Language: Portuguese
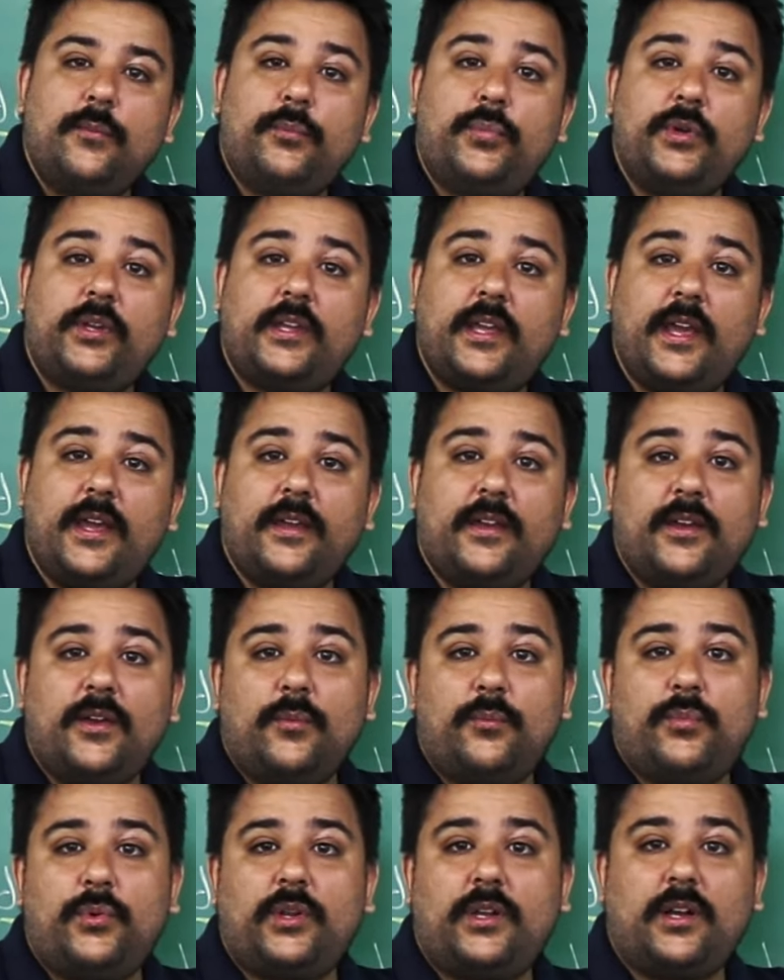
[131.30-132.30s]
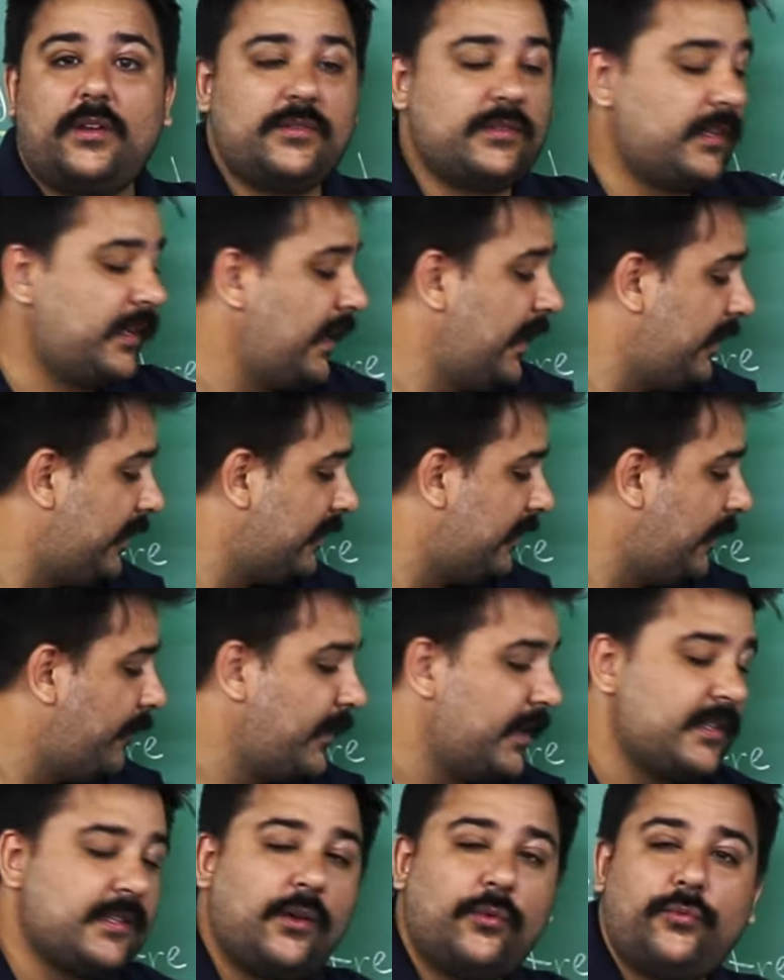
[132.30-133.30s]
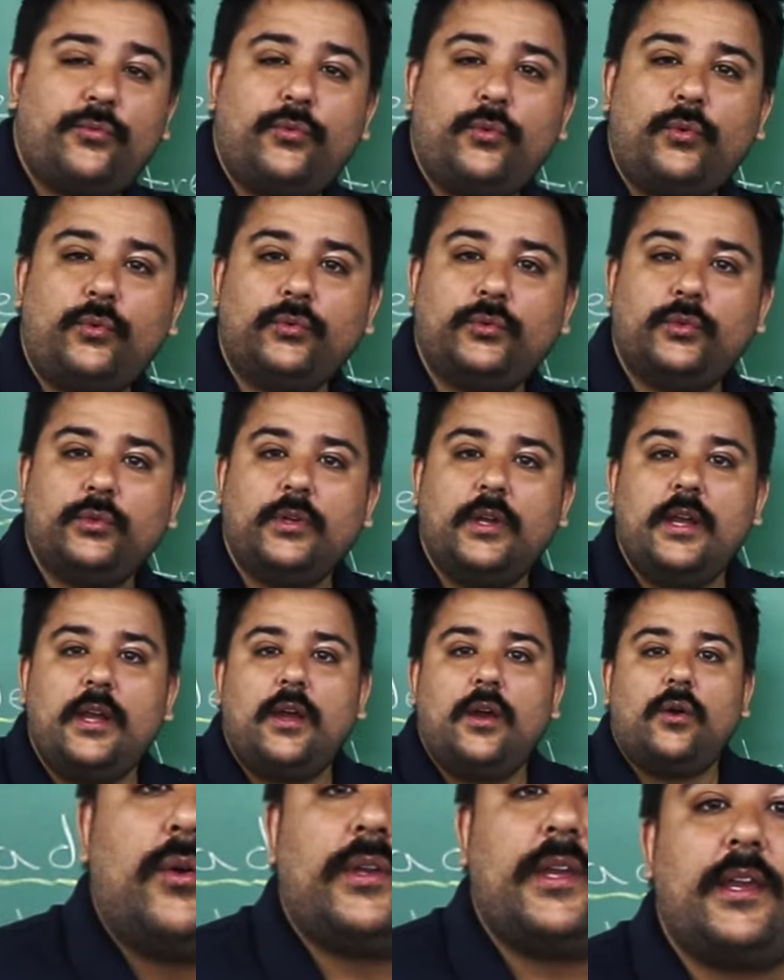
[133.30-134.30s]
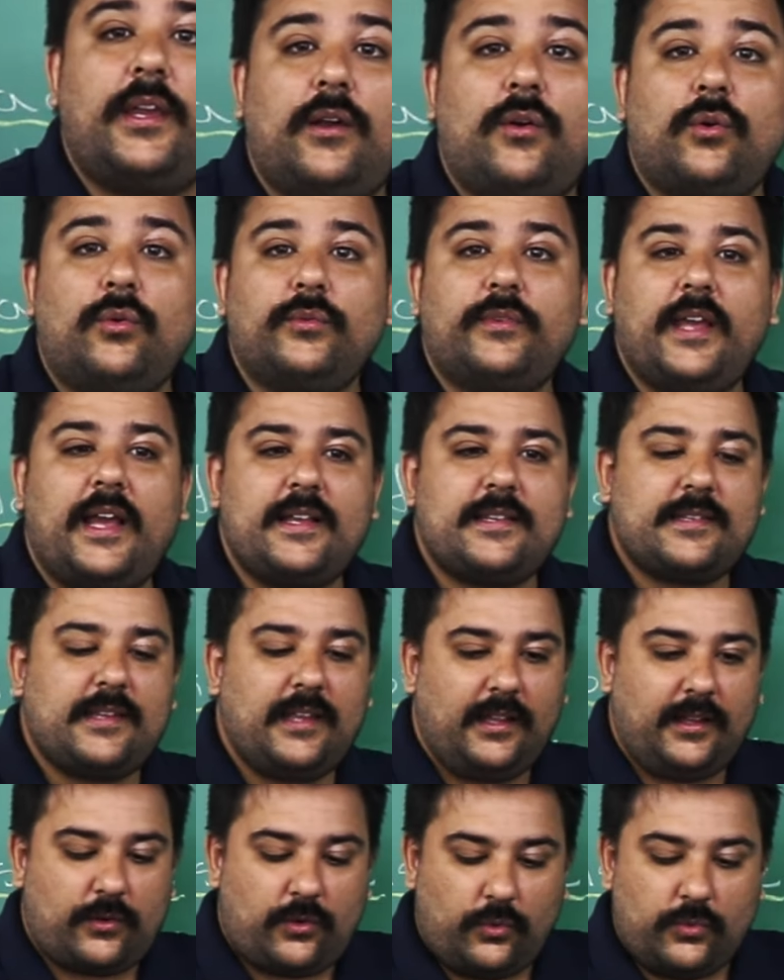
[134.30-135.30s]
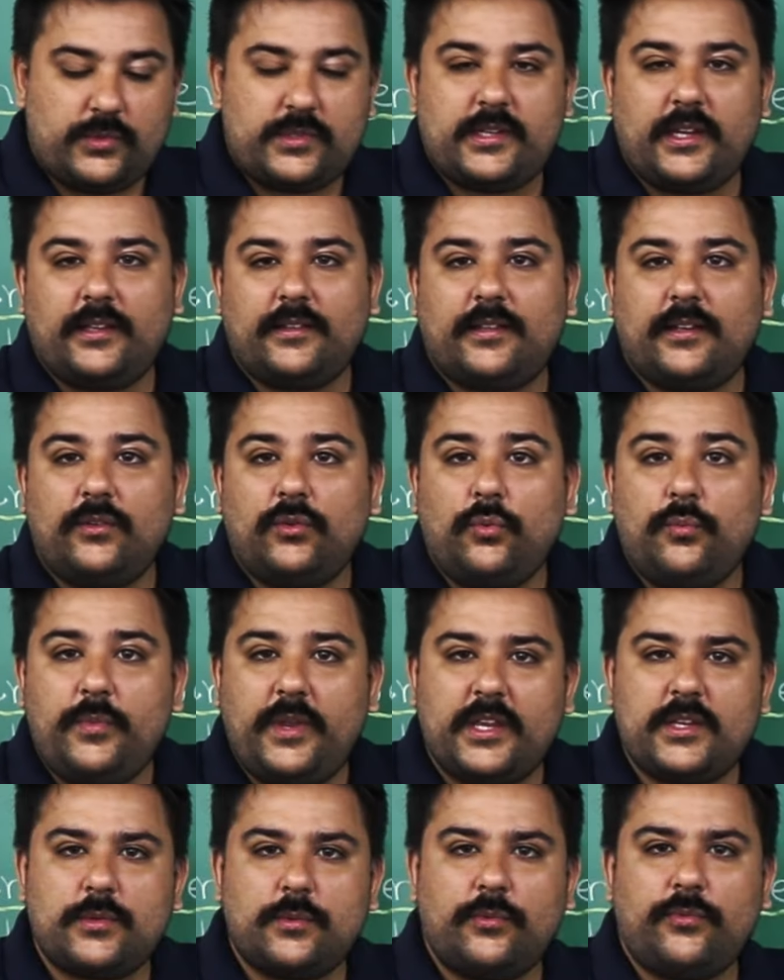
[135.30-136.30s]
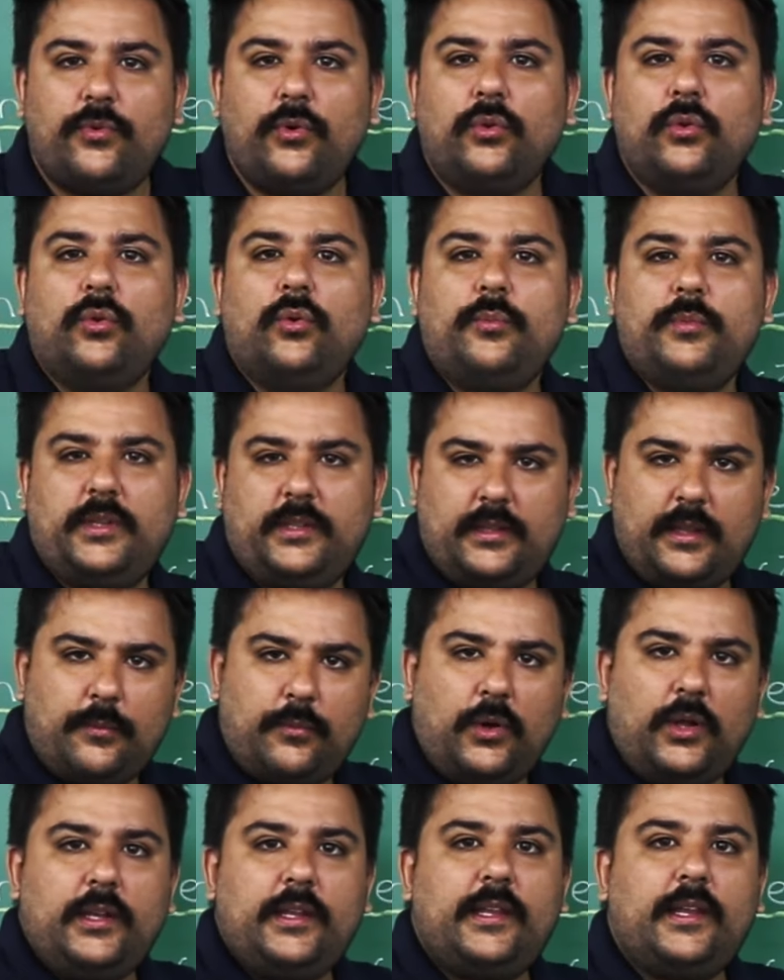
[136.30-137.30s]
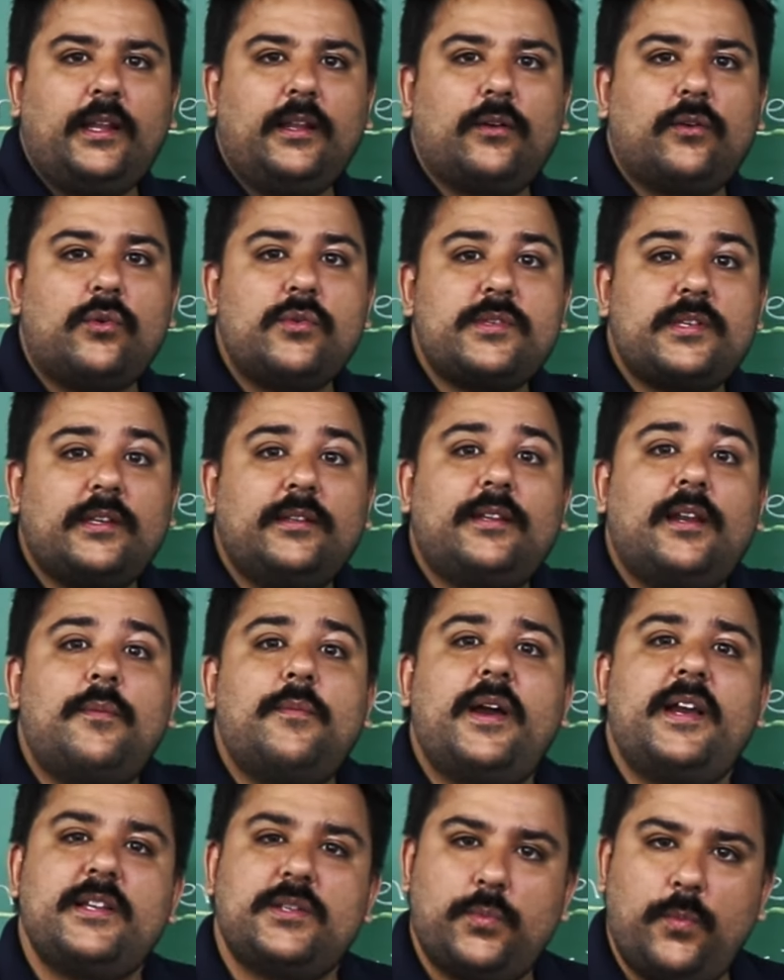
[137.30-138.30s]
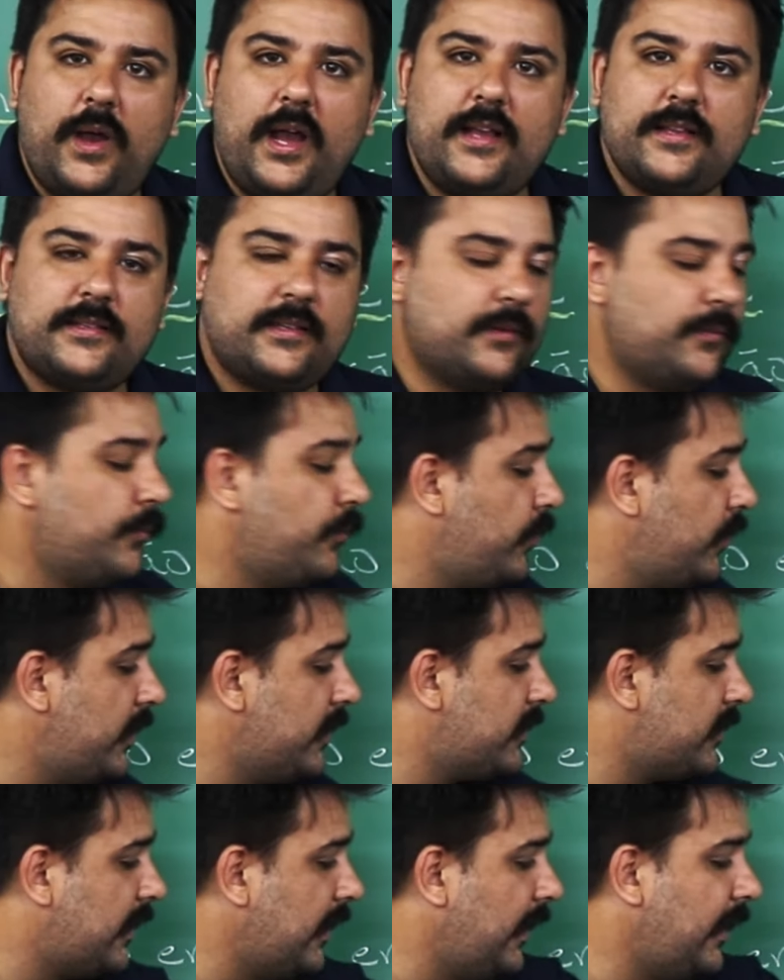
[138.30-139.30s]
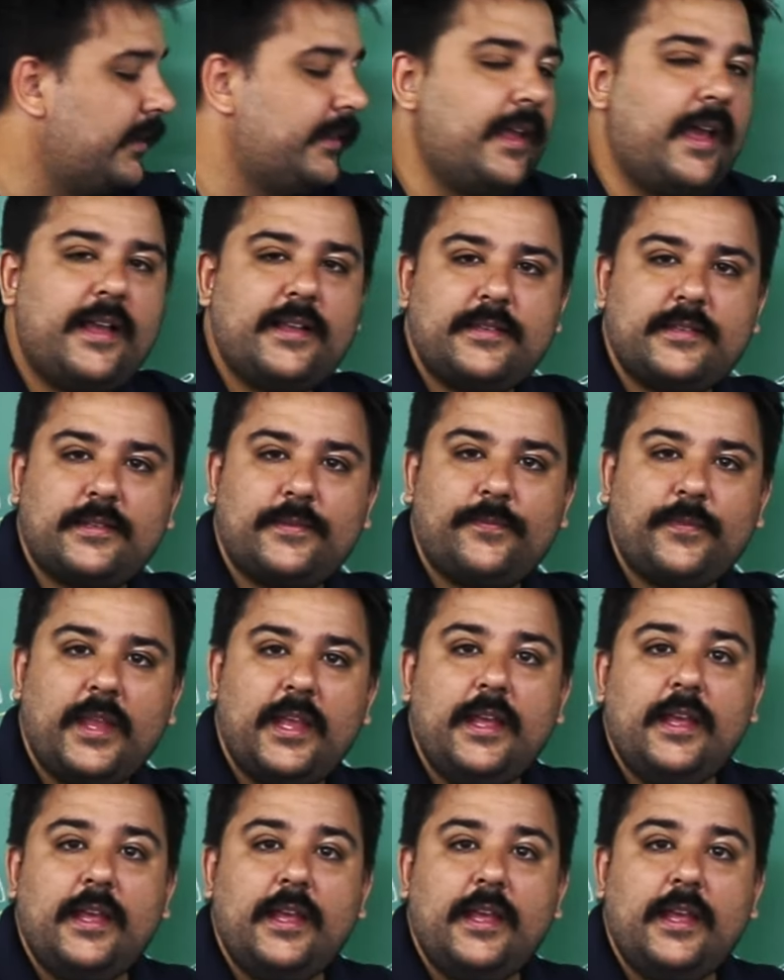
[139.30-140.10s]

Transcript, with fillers: Por quê? Por causa que ela está mais ao fundo. O que, que acontece? Ela concentra no mesmo volume da bolinha, ela concentra mais massa, por isso que ela desce.